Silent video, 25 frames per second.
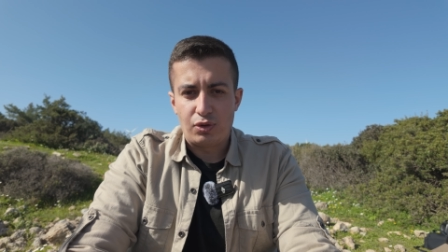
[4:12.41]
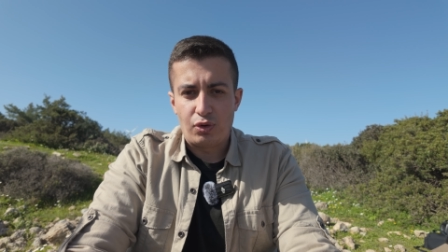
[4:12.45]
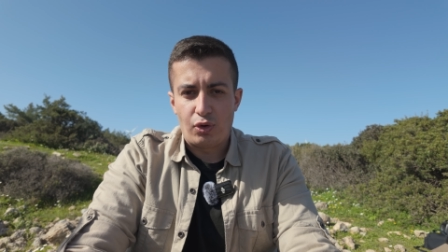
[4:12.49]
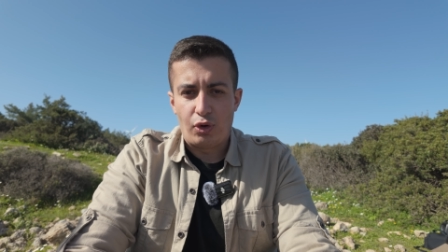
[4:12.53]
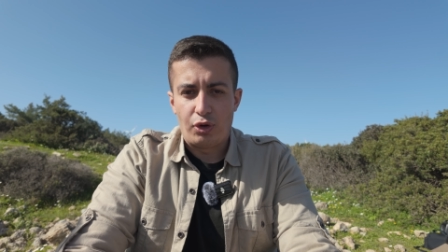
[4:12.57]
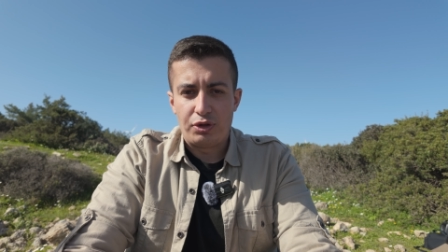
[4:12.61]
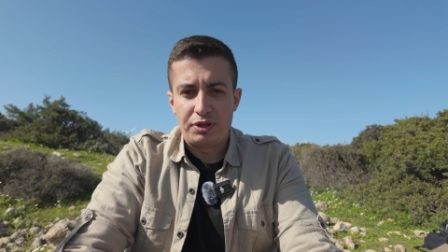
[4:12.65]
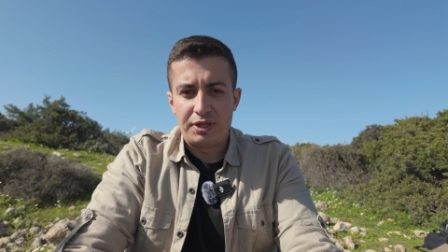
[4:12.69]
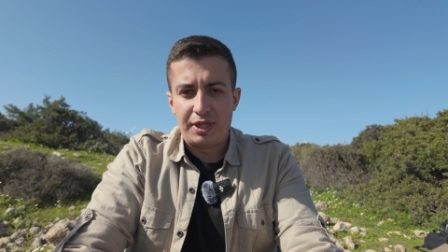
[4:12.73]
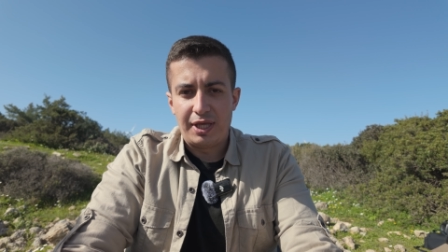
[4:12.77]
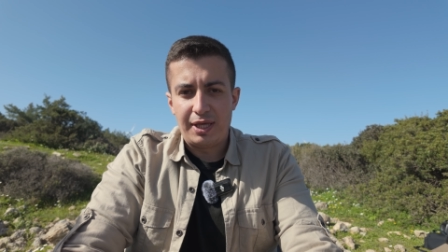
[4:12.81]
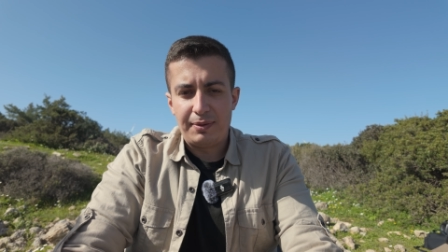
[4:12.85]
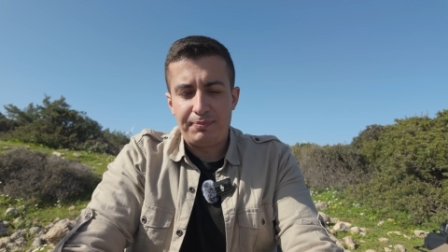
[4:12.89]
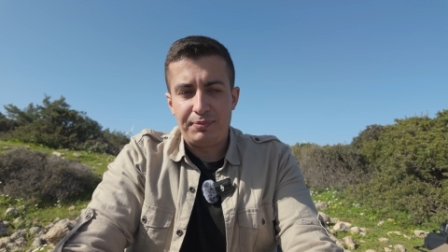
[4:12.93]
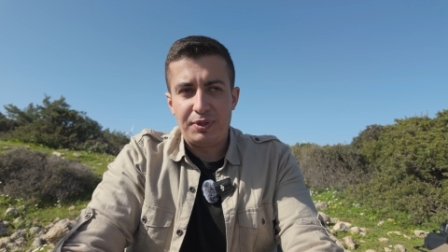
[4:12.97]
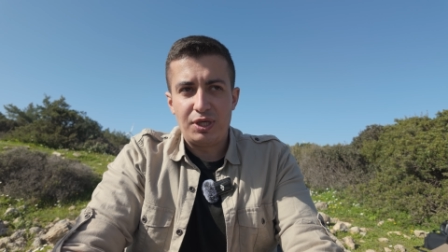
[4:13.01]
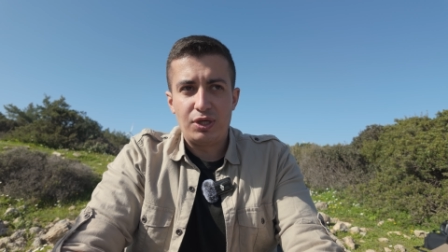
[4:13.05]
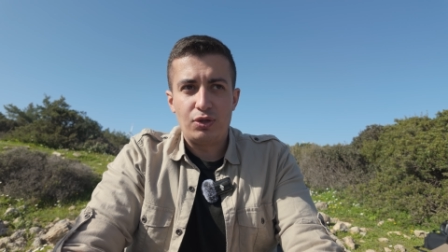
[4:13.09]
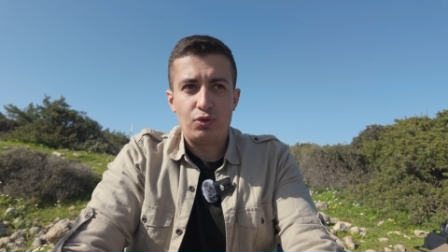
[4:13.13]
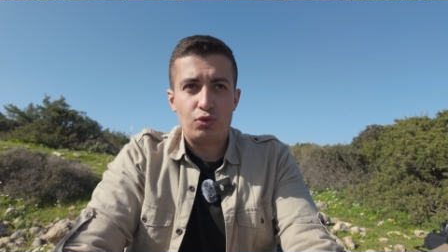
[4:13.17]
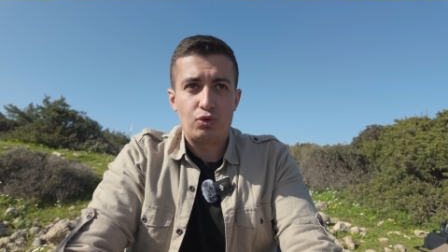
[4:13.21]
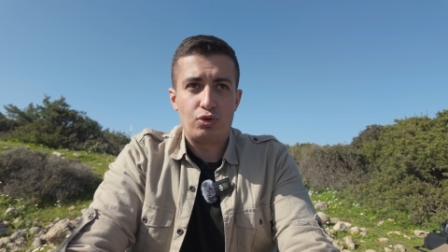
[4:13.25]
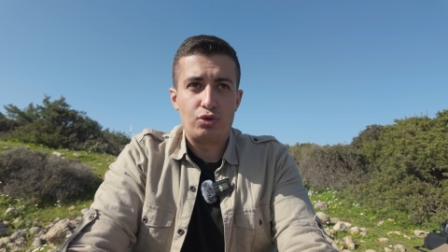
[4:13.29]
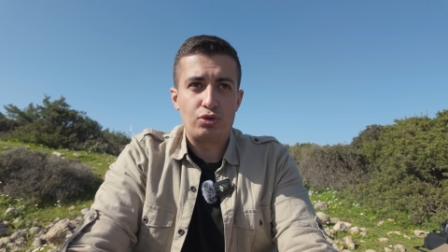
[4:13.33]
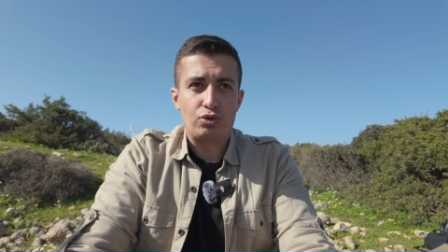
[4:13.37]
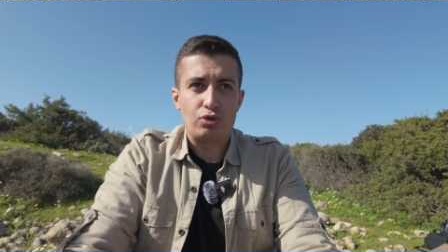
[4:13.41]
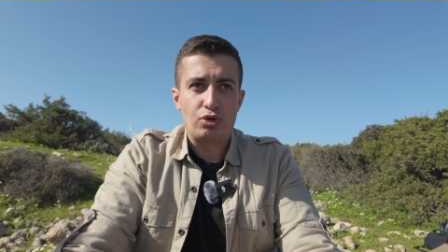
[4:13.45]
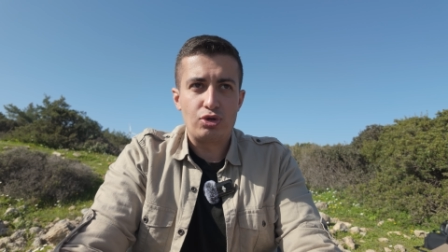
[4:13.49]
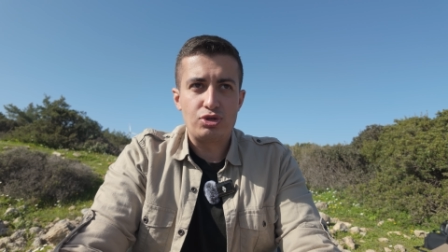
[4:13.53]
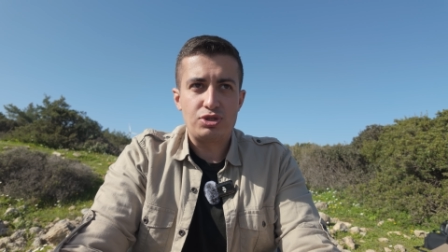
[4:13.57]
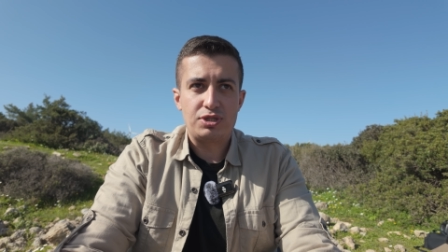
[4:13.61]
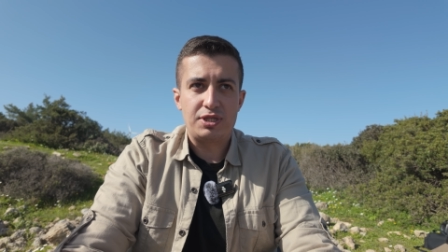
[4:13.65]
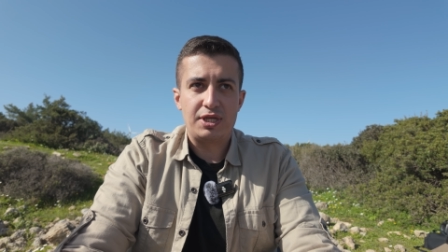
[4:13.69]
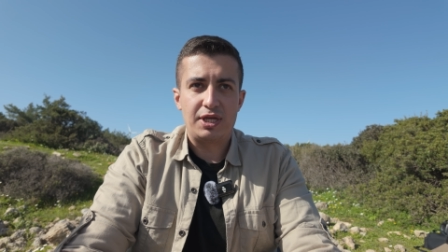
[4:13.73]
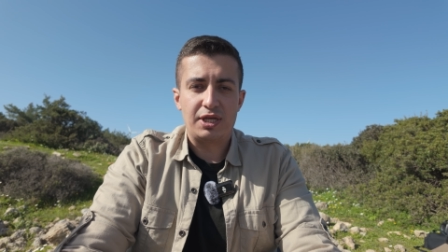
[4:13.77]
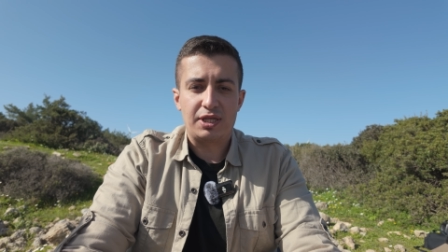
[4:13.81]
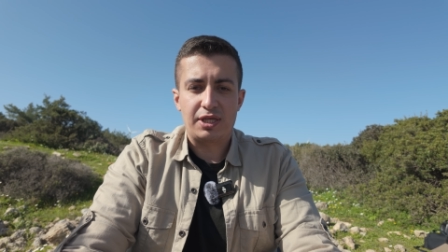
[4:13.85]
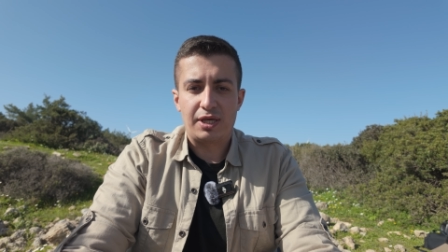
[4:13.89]
önde bir ürün
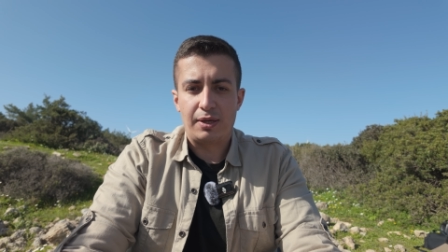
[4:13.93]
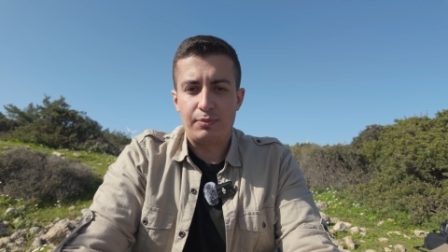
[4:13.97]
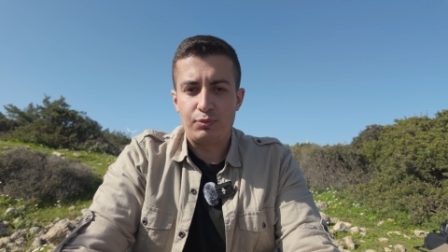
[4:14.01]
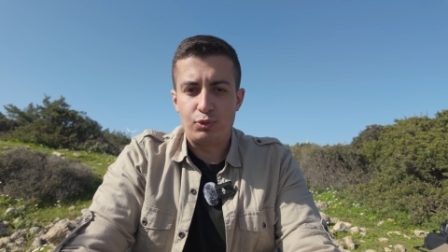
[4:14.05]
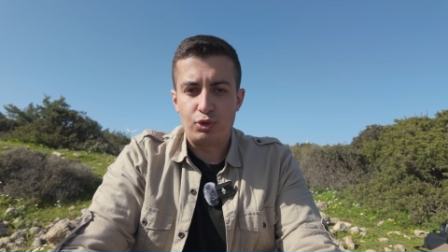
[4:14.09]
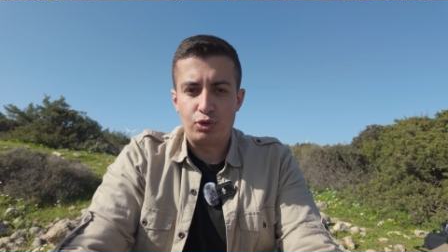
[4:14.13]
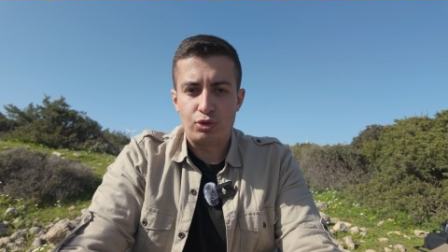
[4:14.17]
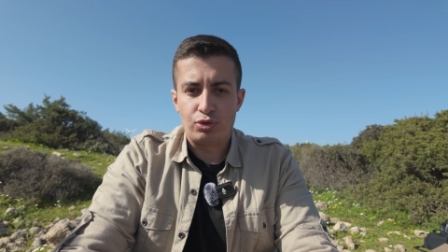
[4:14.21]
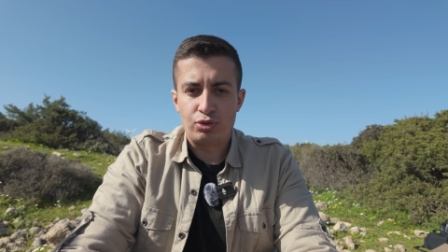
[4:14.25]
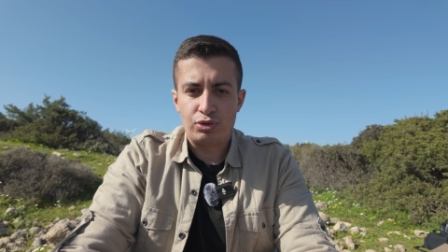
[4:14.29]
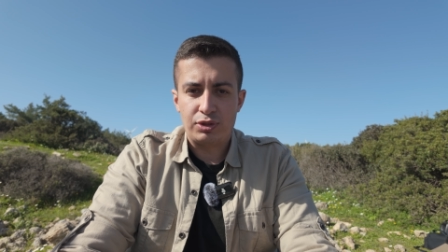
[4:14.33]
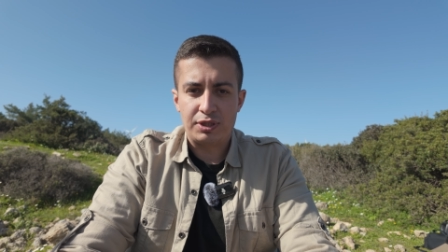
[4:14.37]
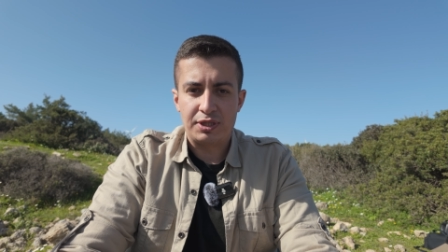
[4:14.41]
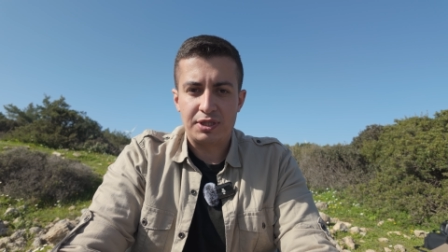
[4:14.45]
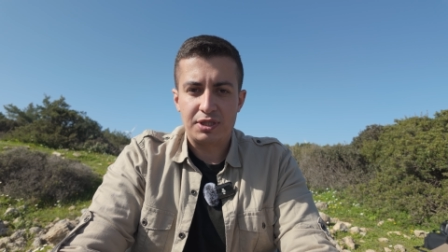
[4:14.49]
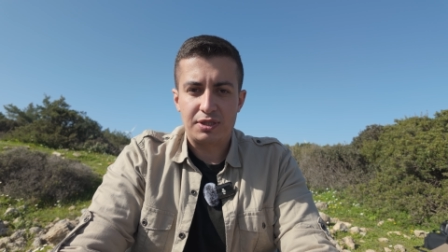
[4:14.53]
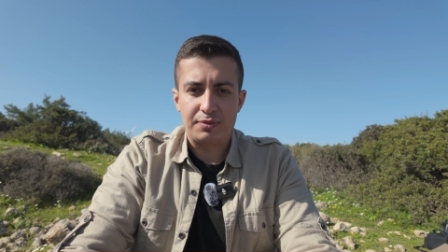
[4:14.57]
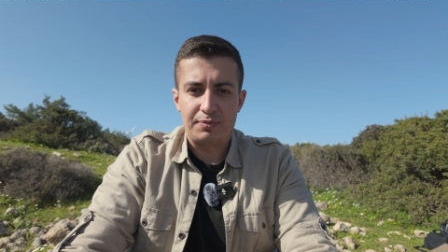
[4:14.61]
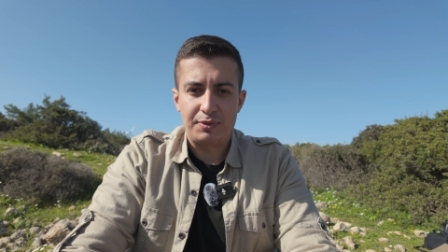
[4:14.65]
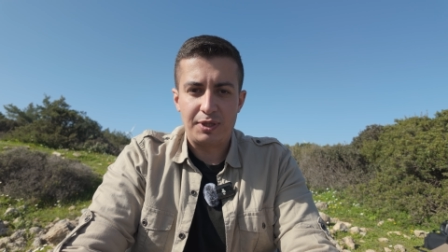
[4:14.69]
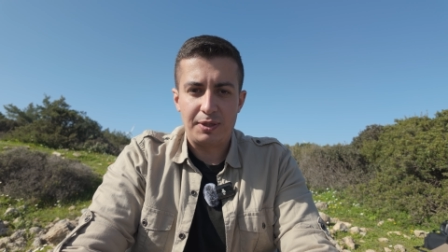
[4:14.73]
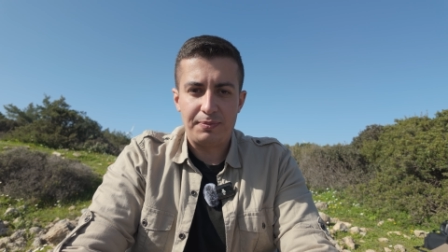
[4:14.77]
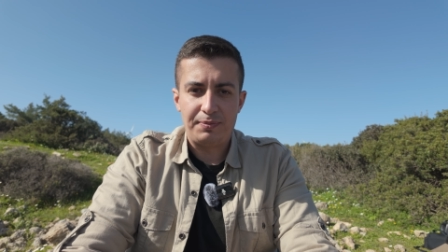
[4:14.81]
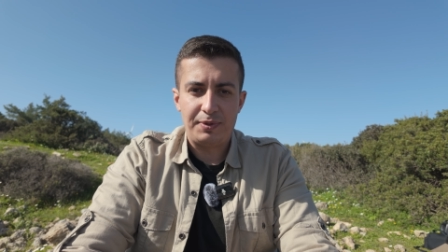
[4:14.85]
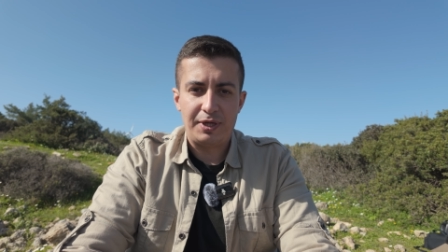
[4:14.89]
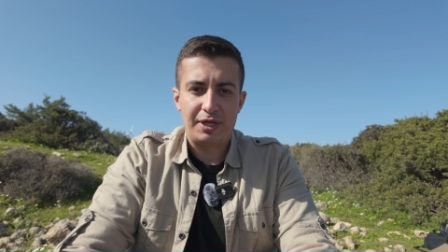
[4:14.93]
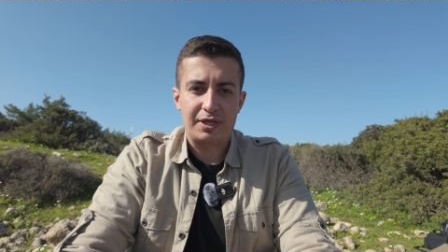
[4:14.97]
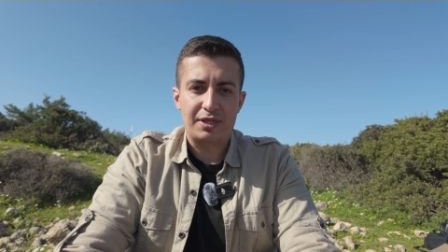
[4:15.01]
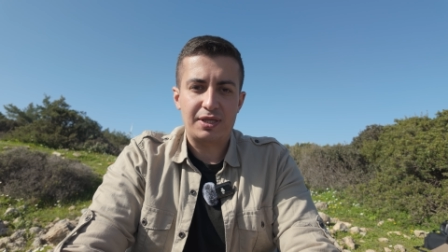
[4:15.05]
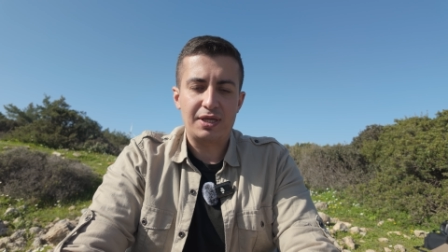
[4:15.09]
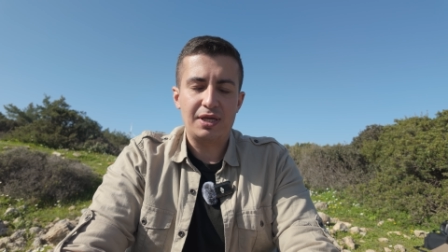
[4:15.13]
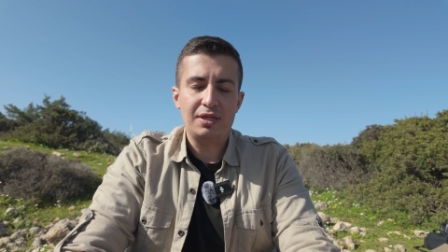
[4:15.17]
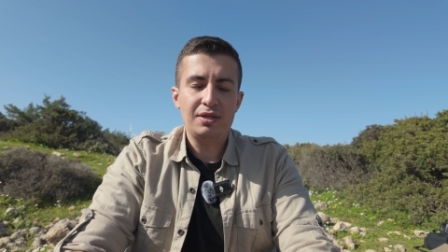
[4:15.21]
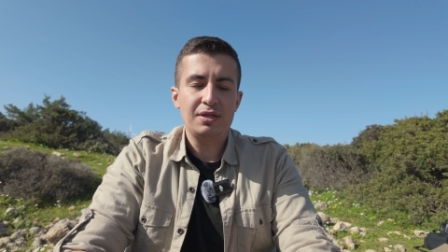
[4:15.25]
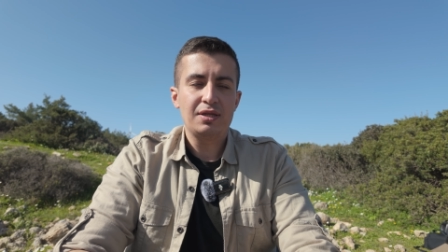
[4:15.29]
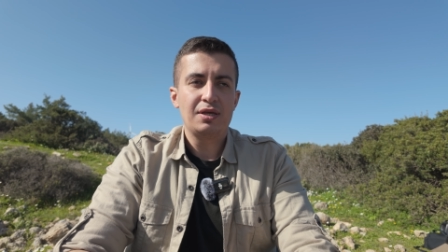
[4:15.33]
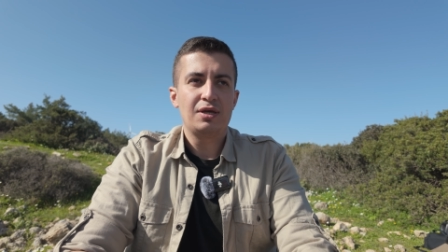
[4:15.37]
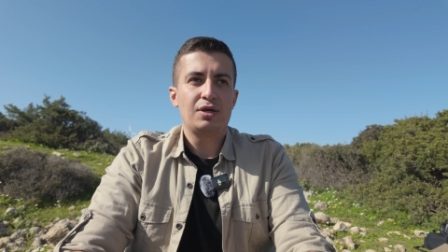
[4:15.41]
gösterirken, bir ürün tanıtımı
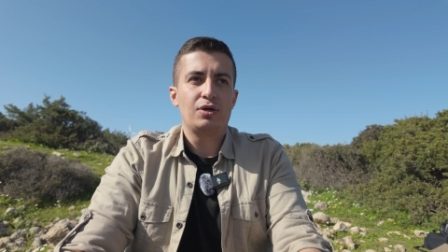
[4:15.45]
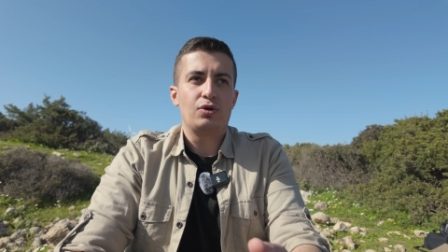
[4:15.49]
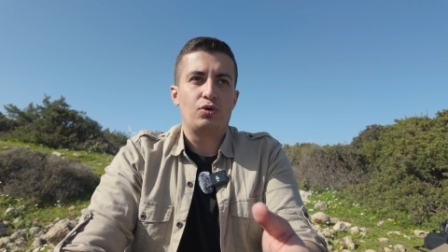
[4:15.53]
yaparken